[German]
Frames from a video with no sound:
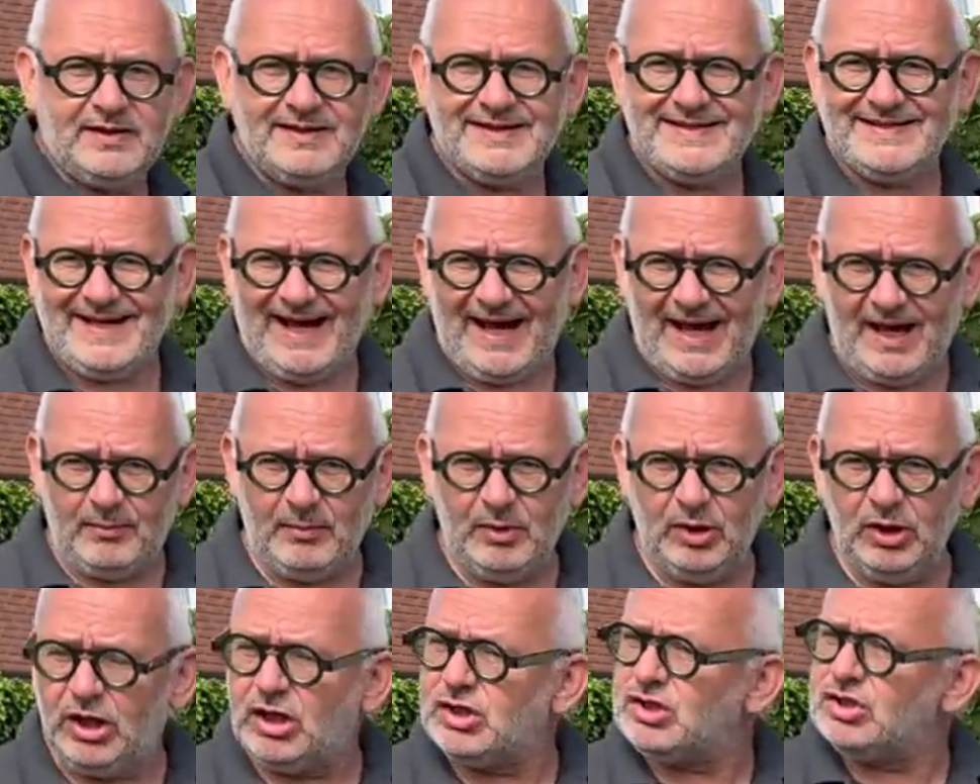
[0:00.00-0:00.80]

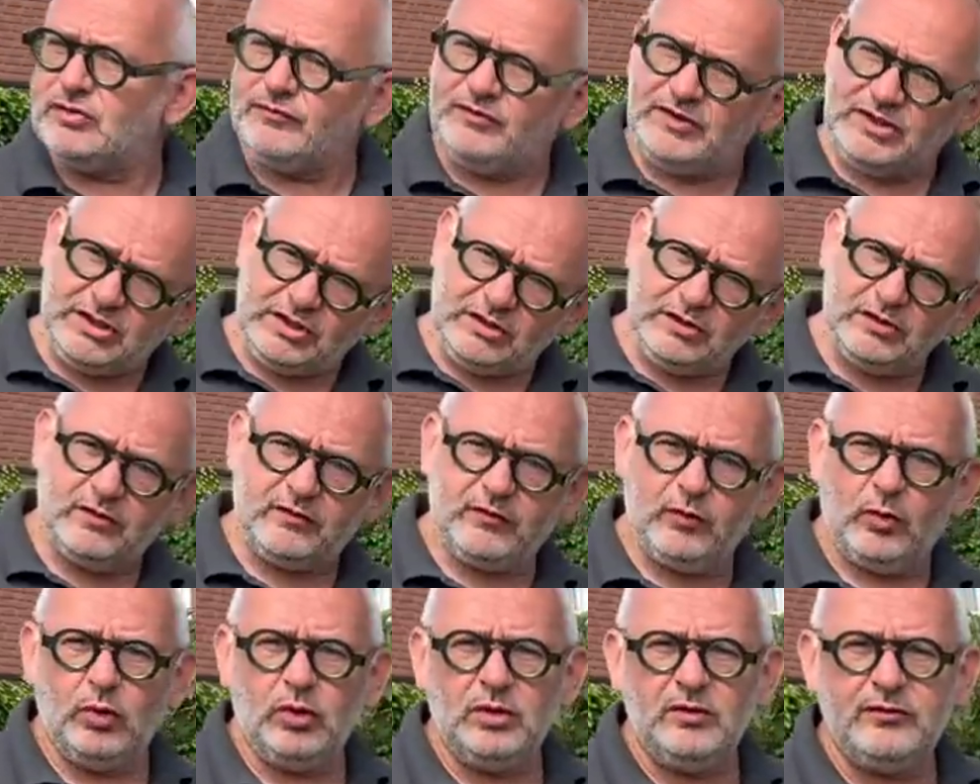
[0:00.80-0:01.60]
Samen, das ist ein wichtiges
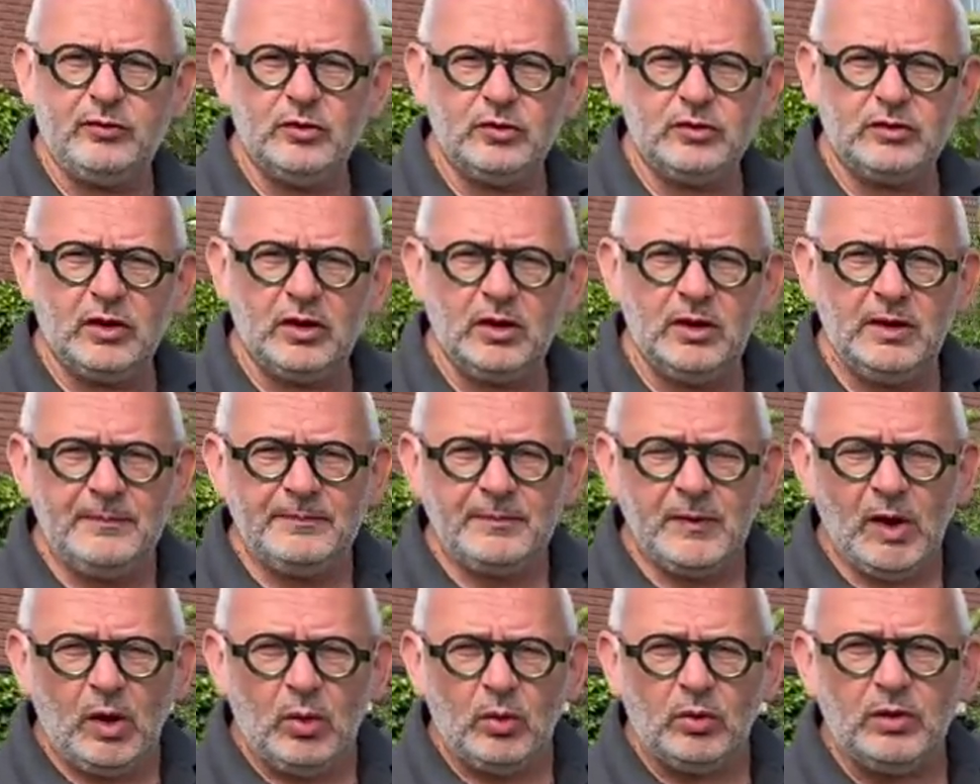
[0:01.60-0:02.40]
Vogelfutter.
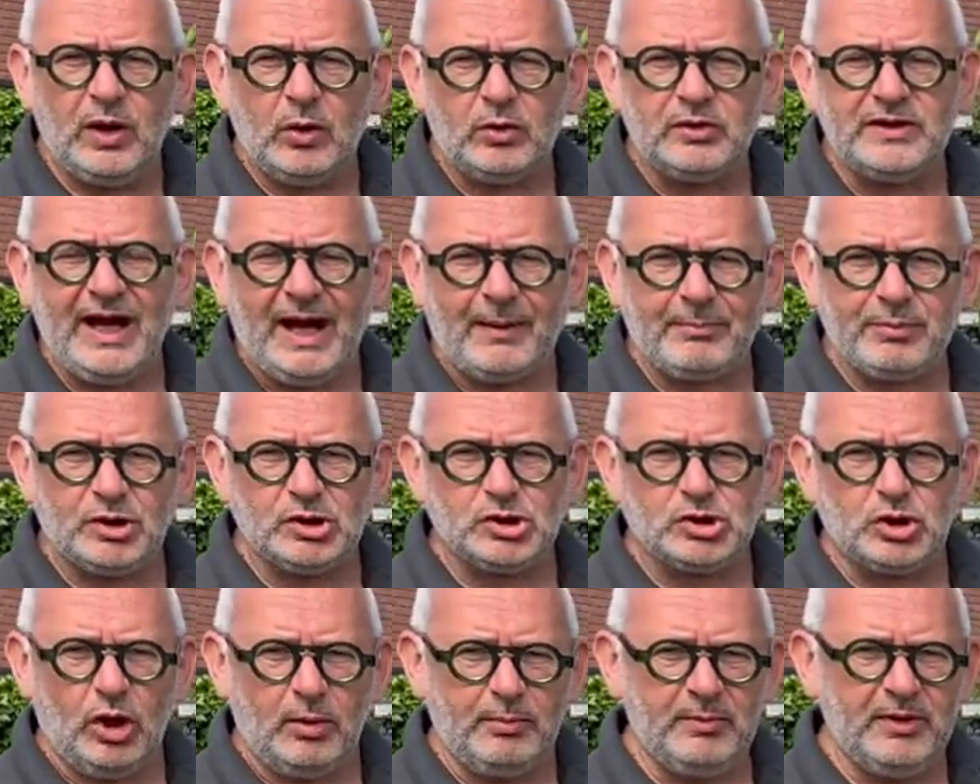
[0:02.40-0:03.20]
Und auch die
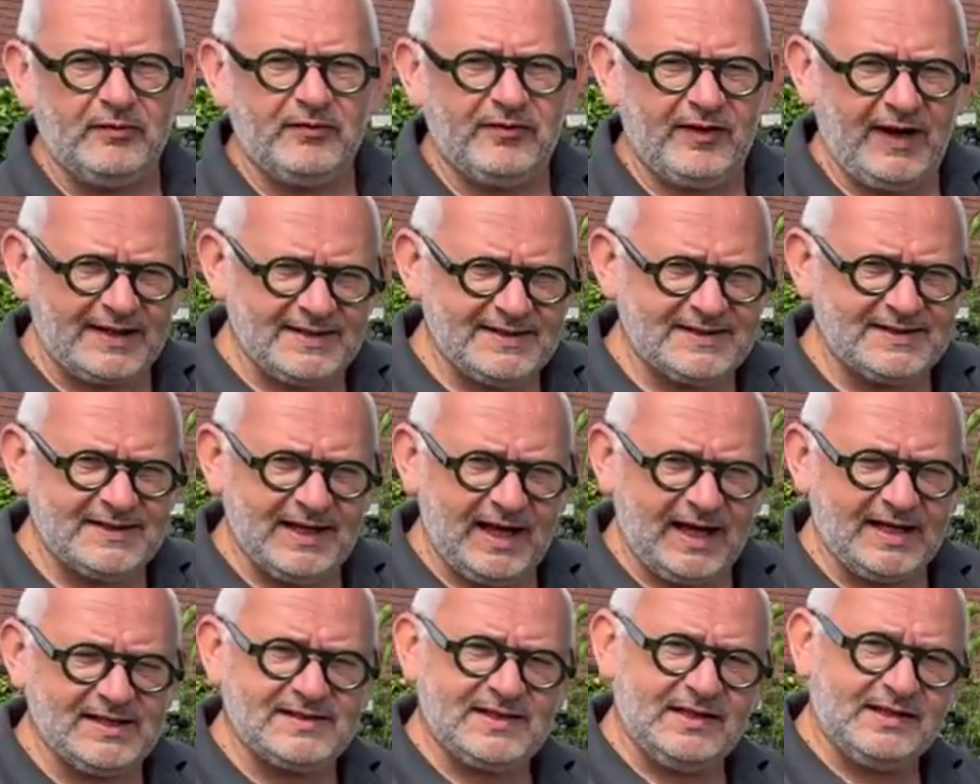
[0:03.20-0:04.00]
abgestorbenen
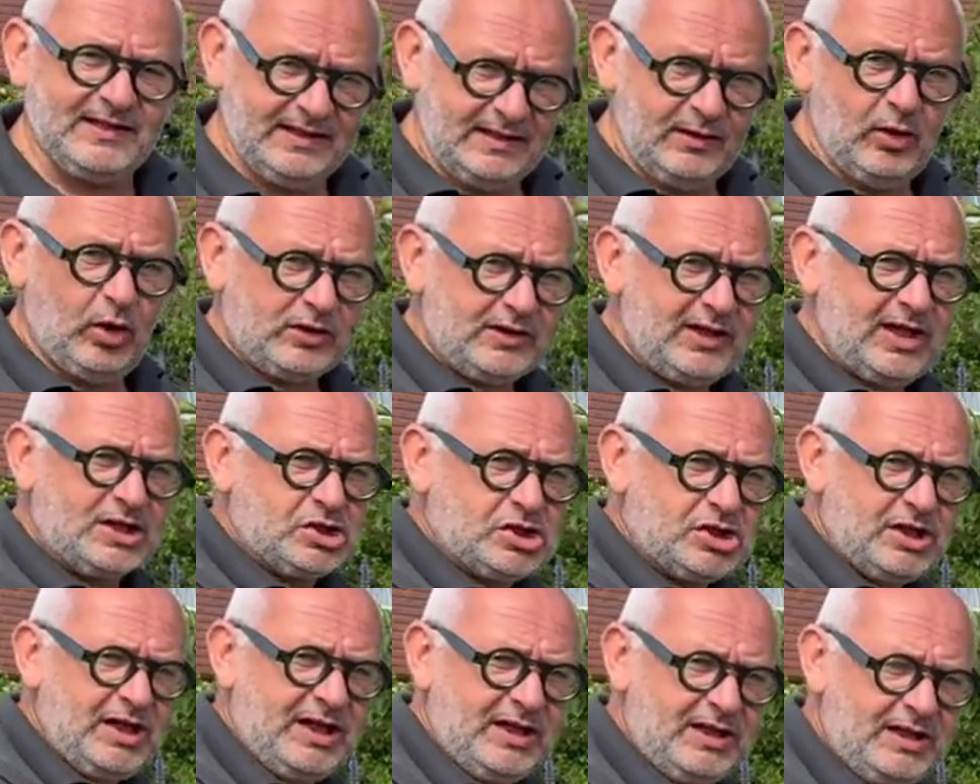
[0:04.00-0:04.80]
Pflanzenreste, die noch da
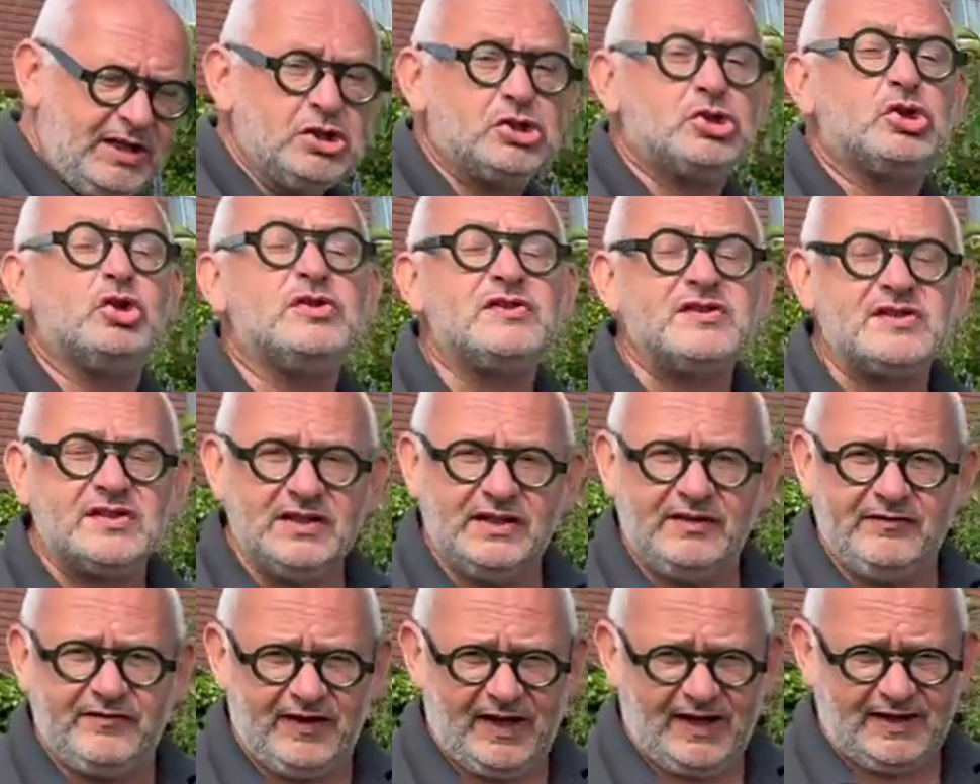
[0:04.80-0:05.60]
stehen, die schützen
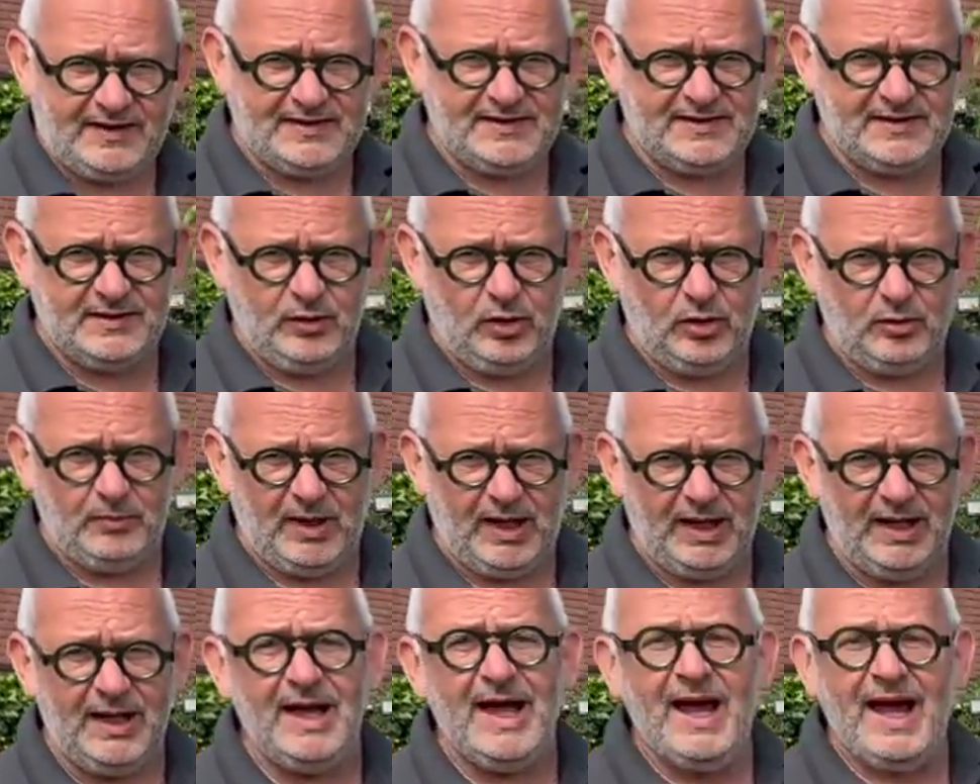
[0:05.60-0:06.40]
die Pflanzen nochmal.
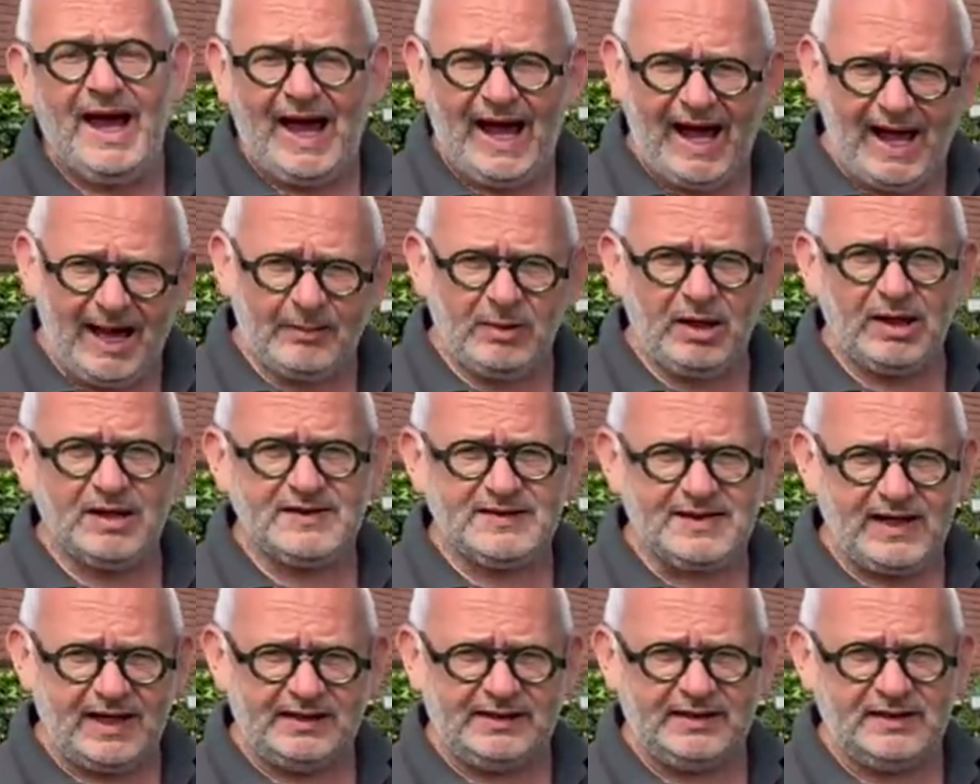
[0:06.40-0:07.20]
Aber
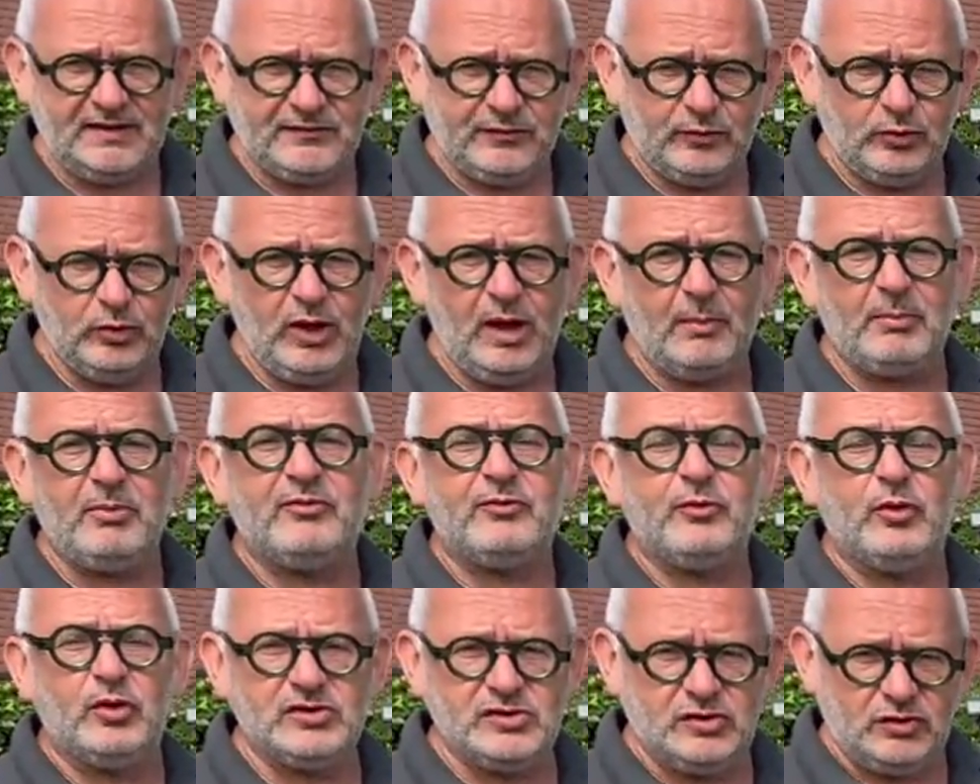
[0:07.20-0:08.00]
zeitiges Frühjahr,
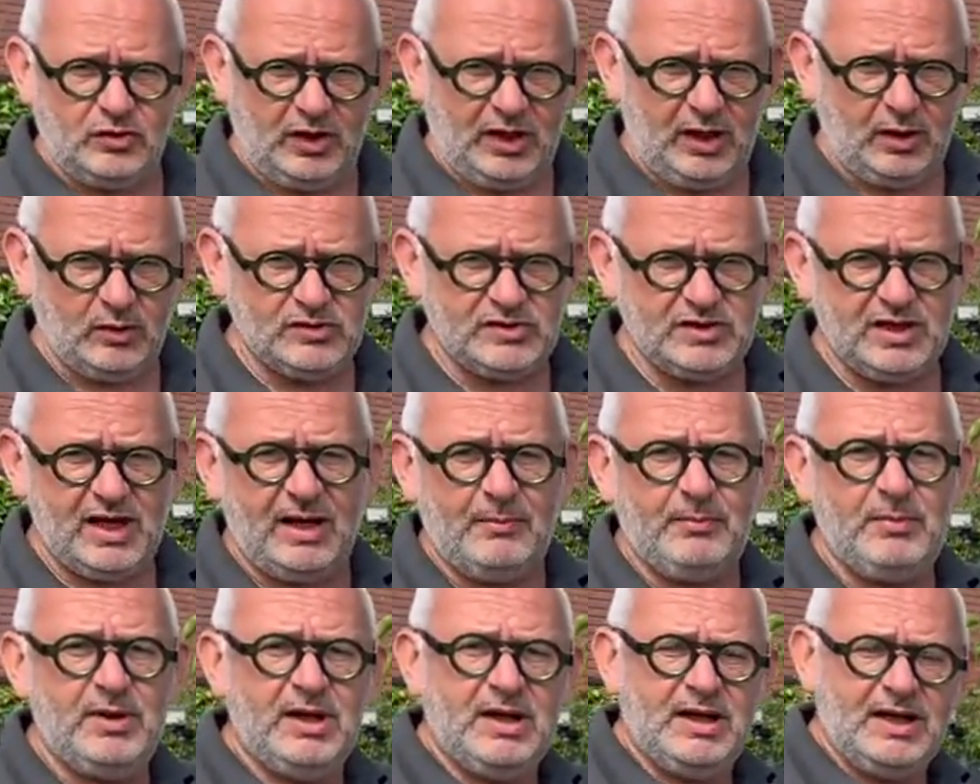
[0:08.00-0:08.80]
bevor sie neu
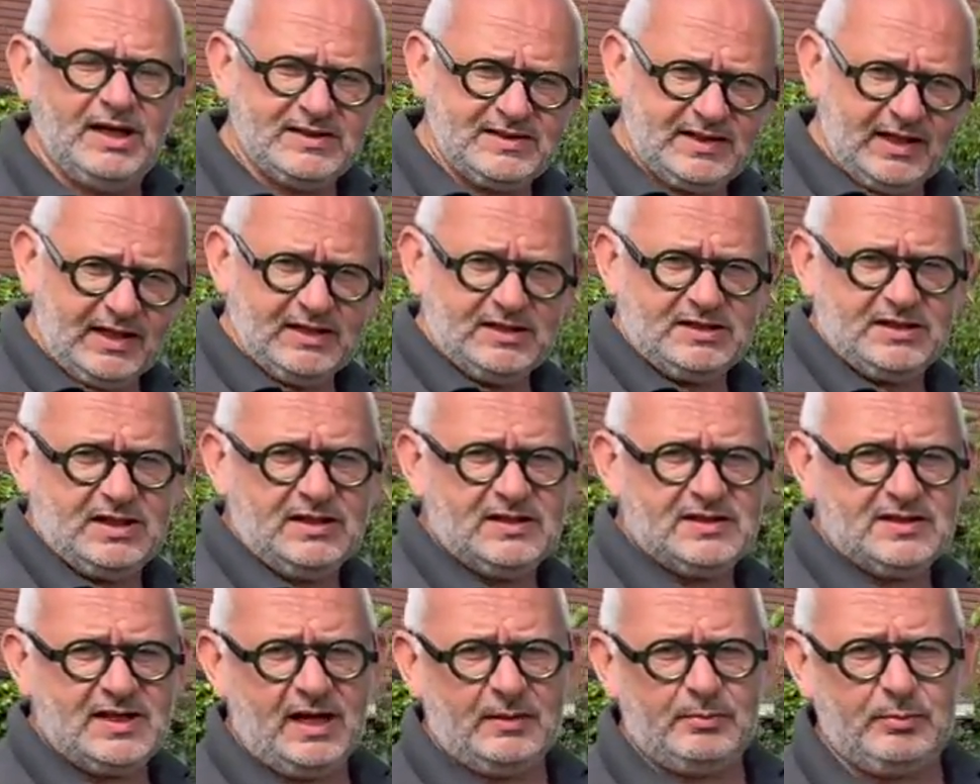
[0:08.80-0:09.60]
austreiben, ist der richtige
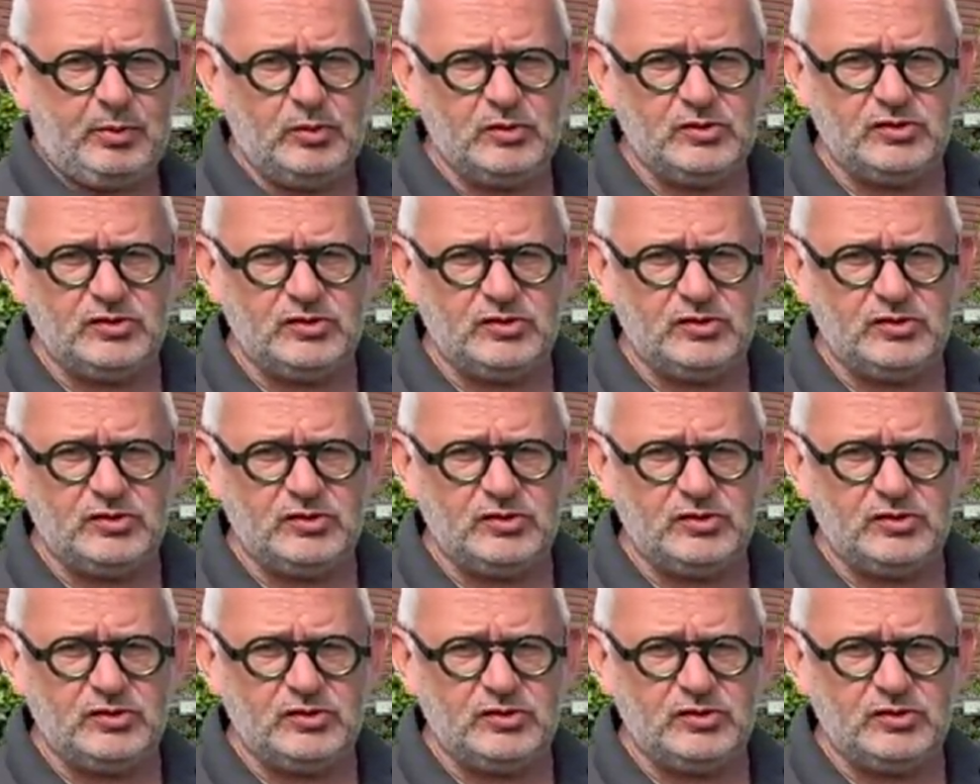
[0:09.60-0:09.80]
Zeitpunkt